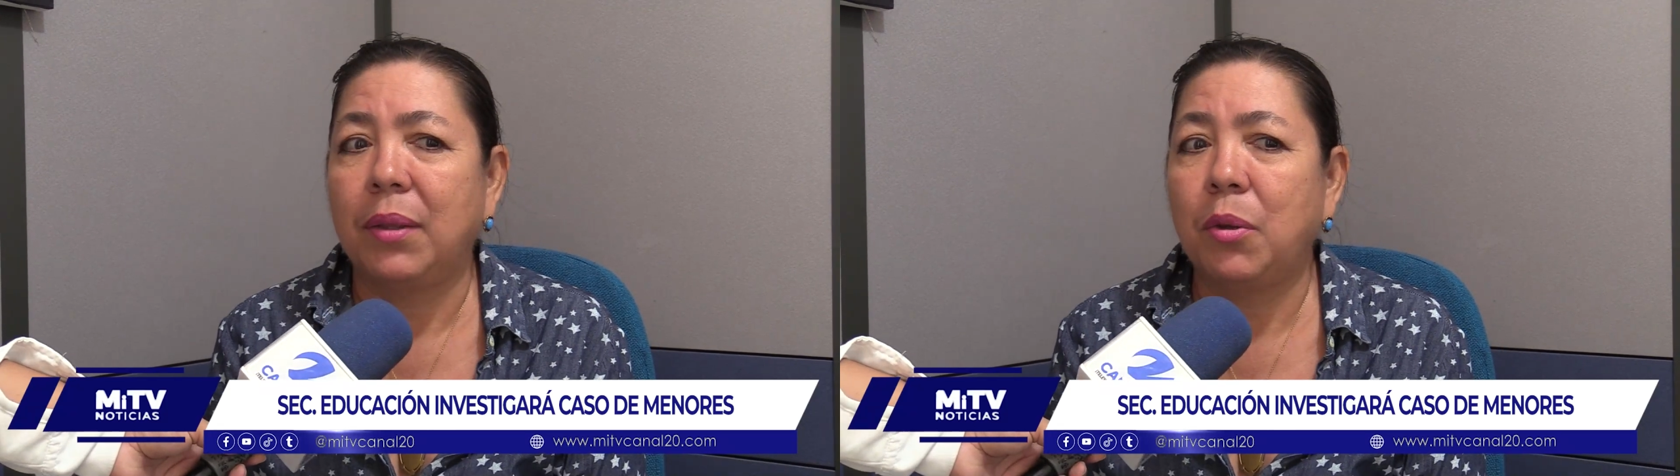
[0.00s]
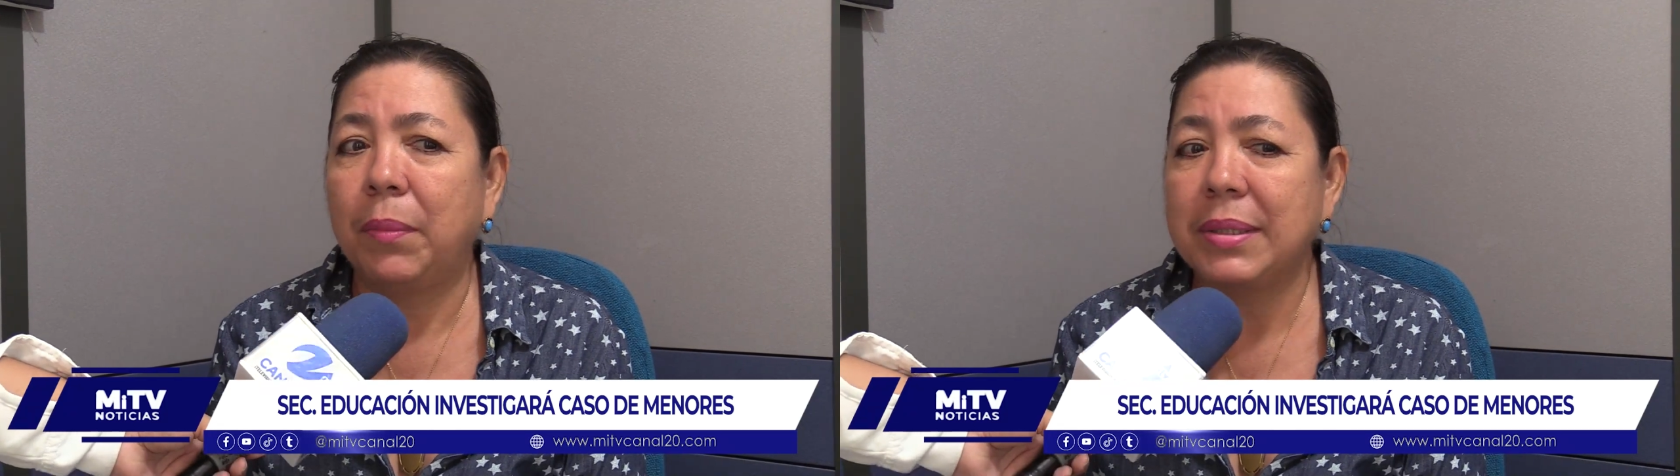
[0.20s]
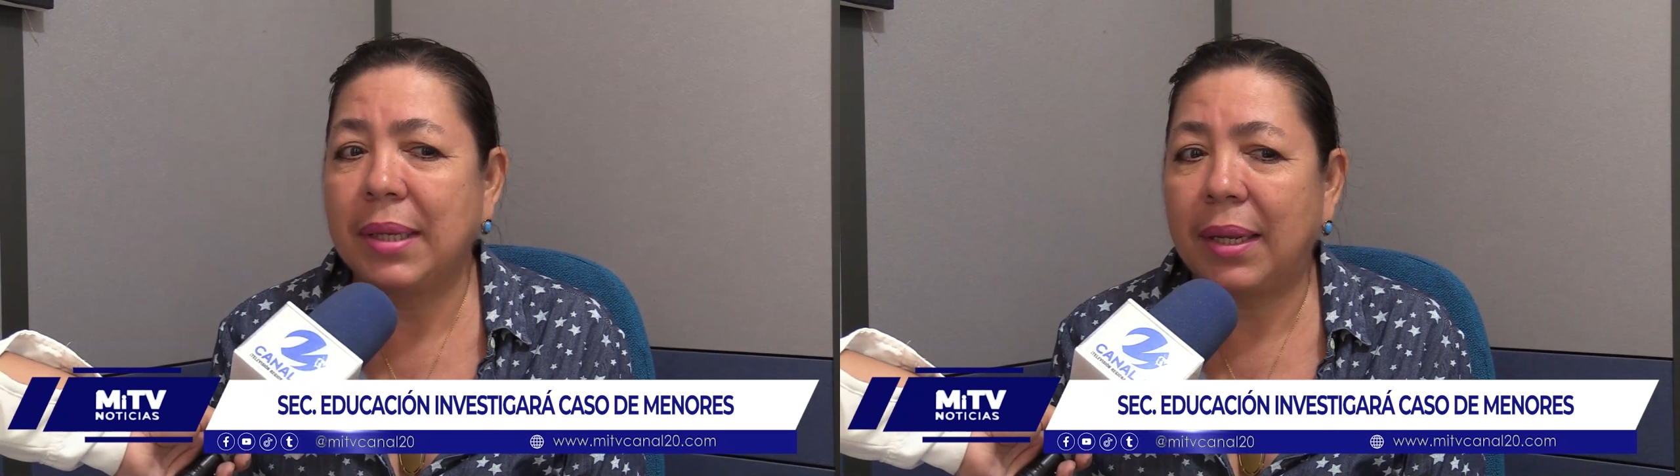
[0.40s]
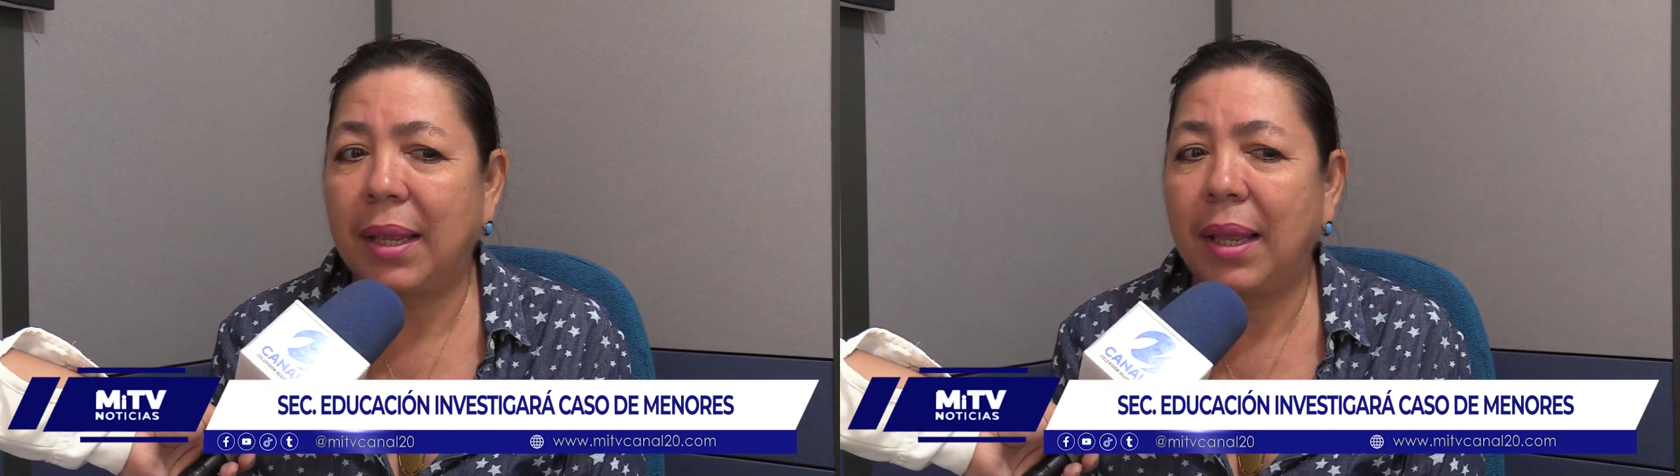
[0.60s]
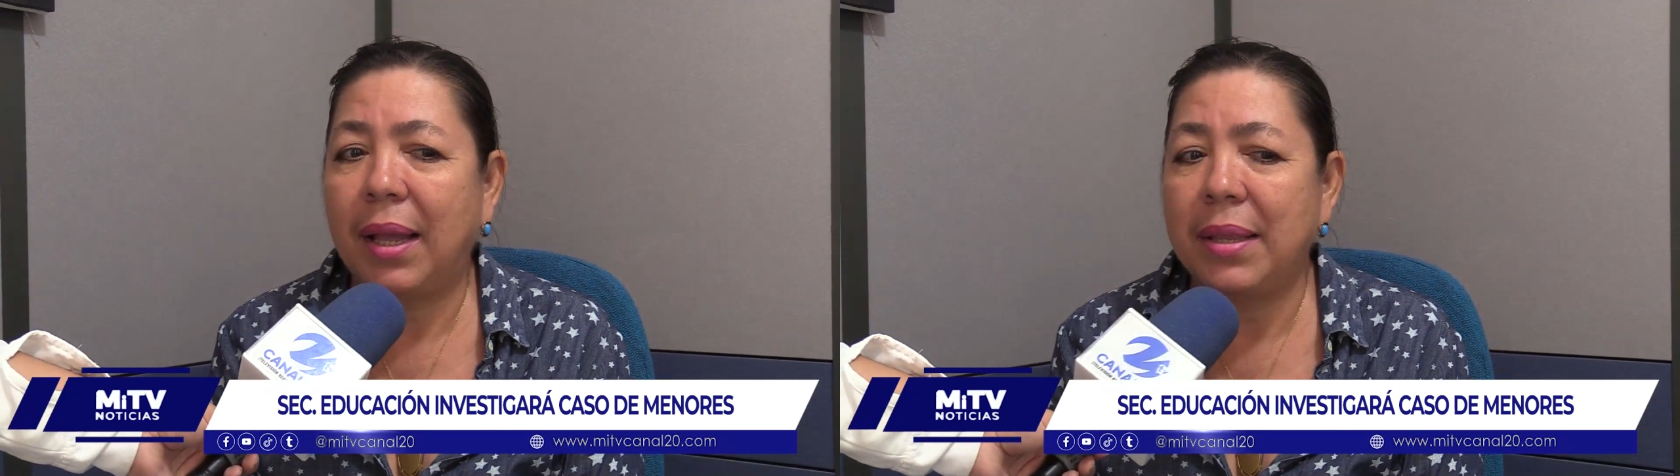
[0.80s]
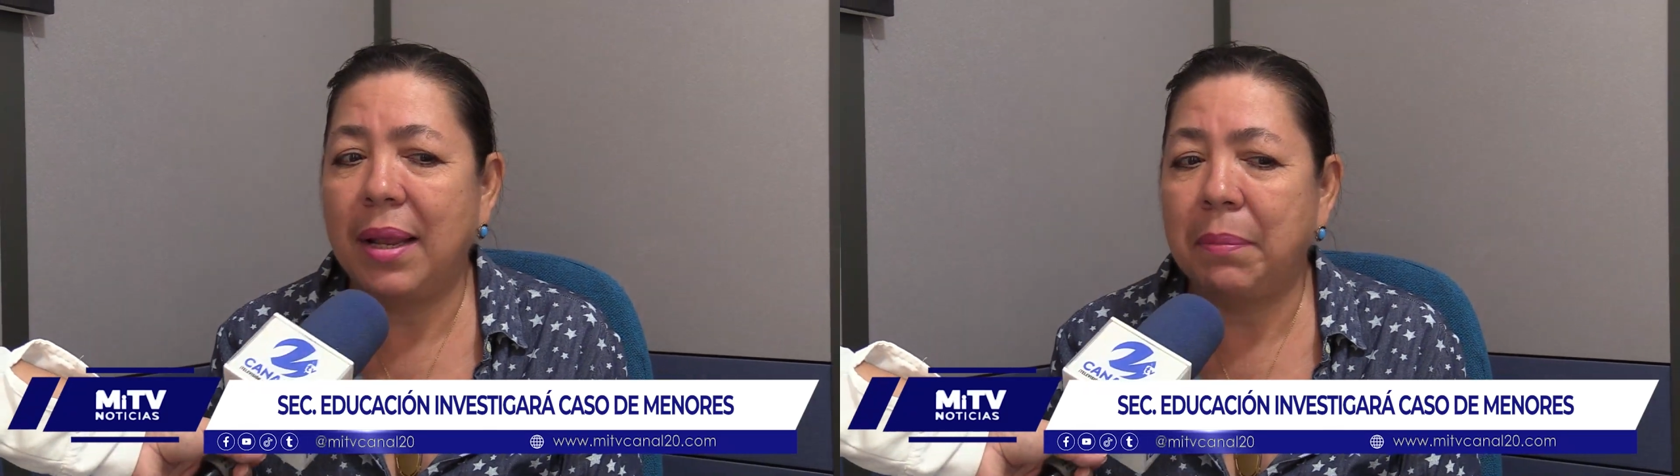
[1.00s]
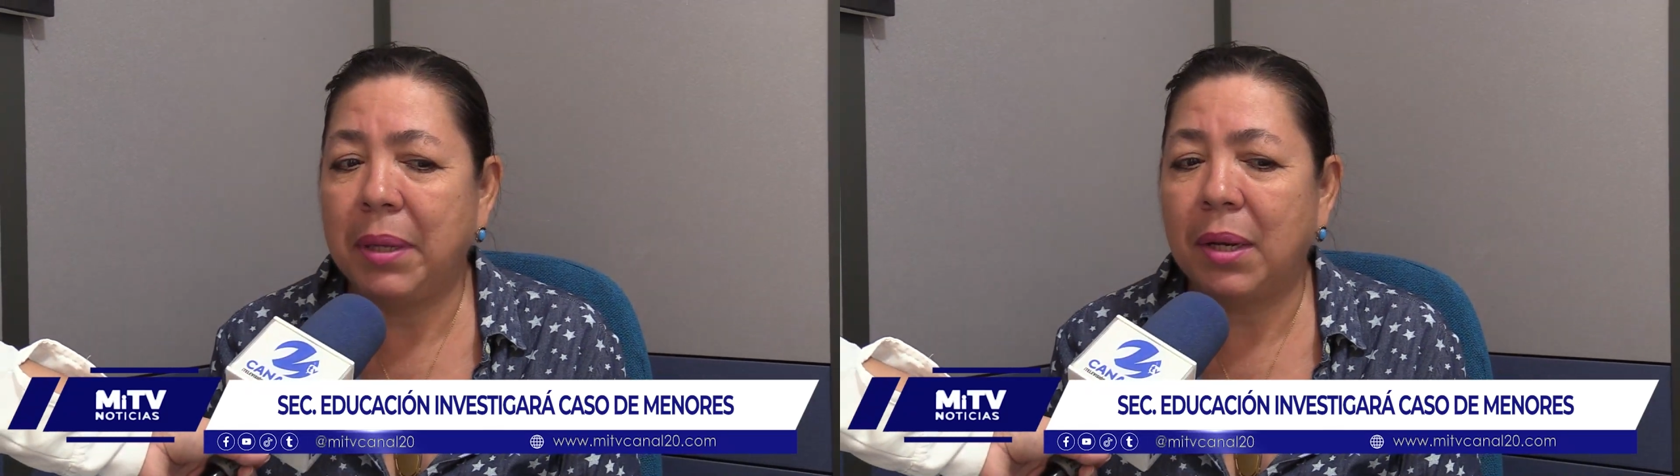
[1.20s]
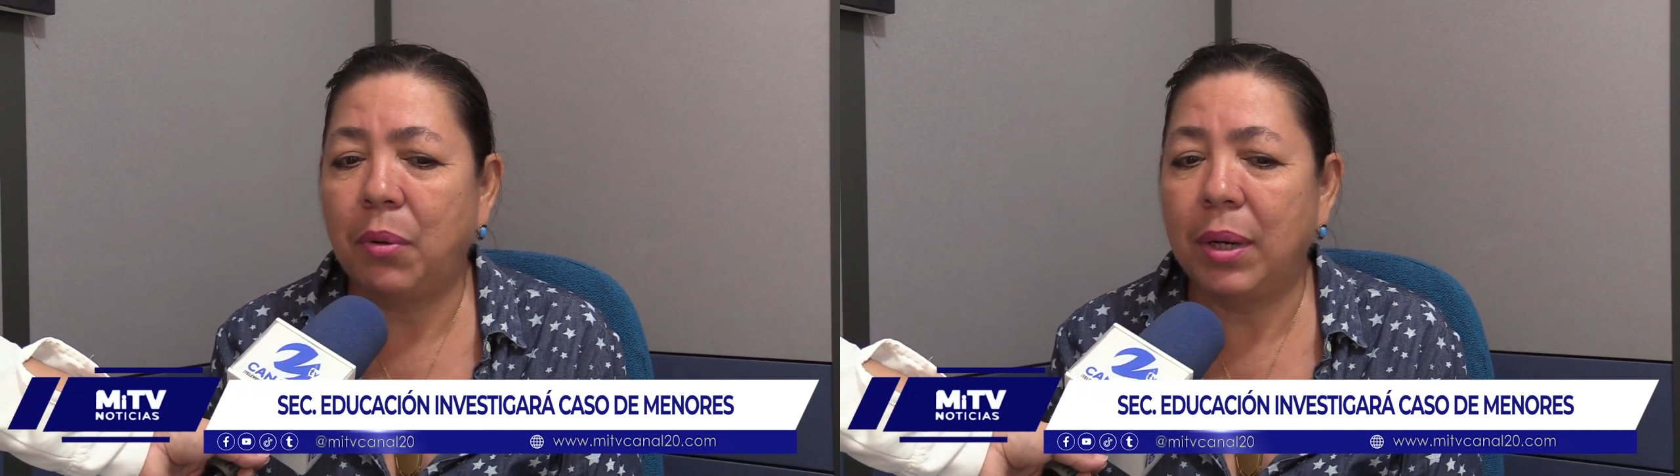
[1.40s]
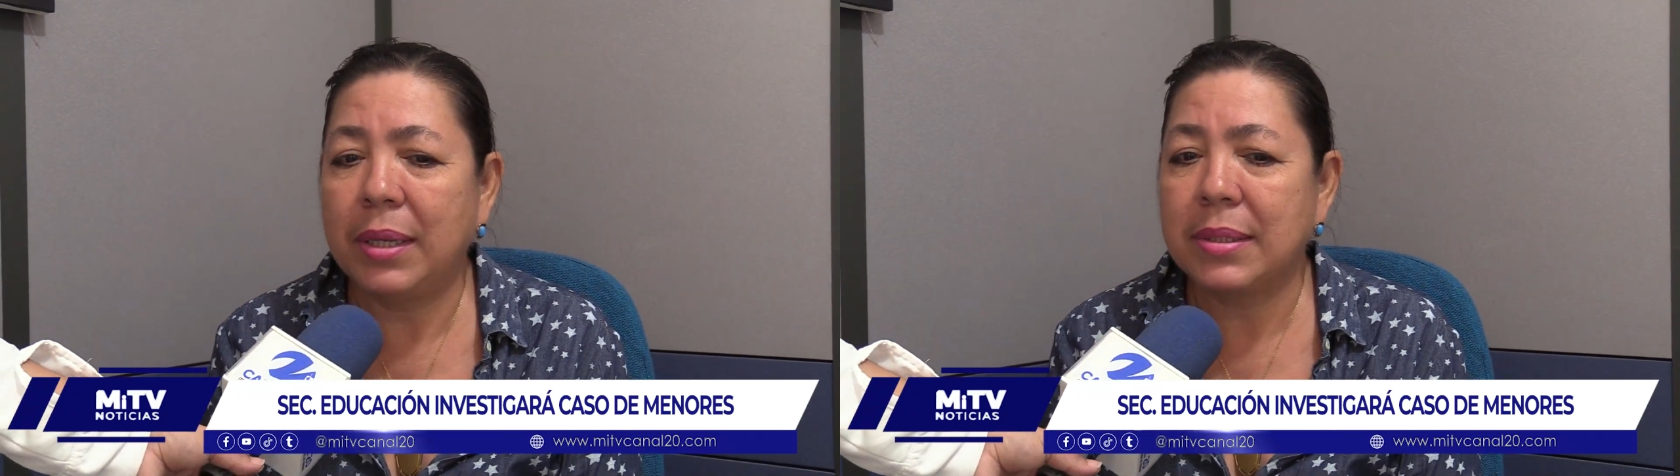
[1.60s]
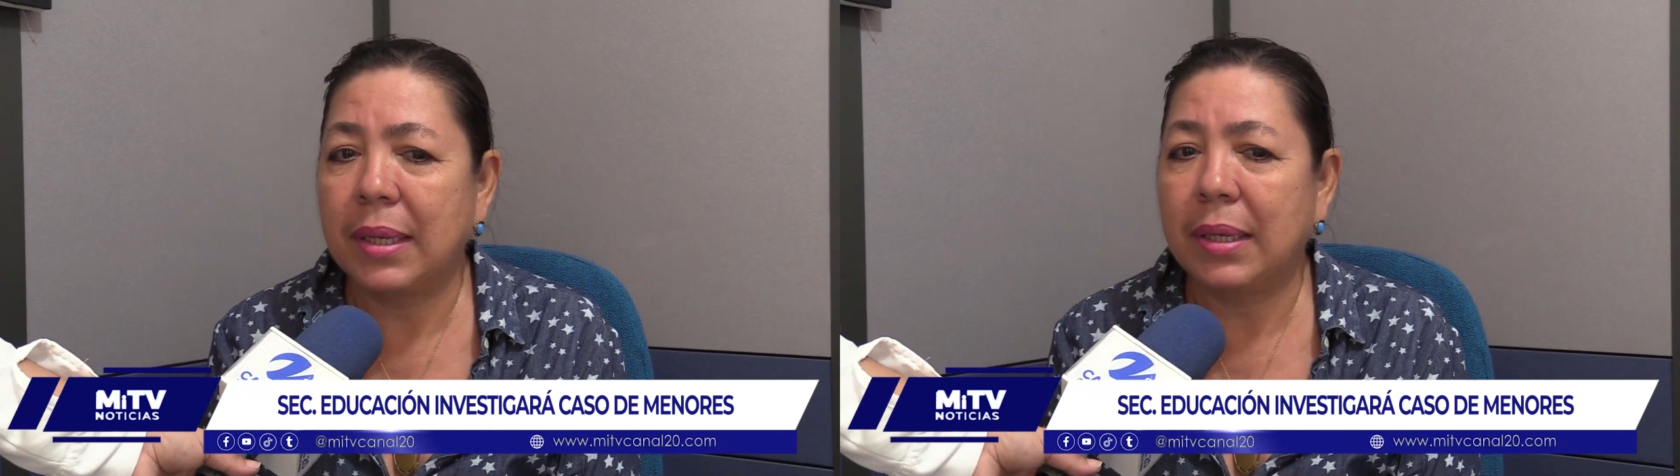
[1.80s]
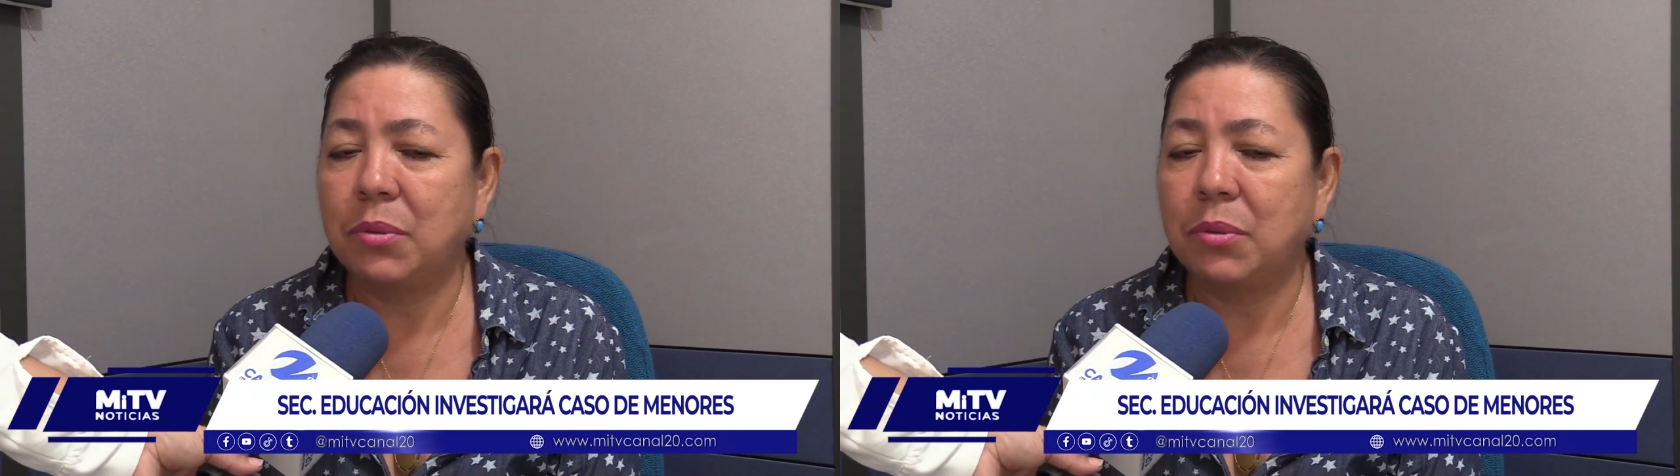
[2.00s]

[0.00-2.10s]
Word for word: Yo me acerqué allá el miércoles,